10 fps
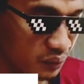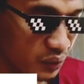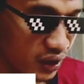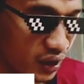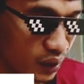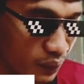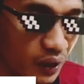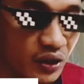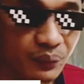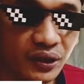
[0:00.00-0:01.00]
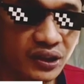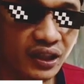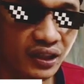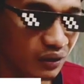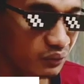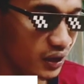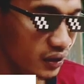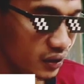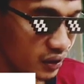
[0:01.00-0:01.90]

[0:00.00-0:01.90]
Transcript: berarti 15% hitamnya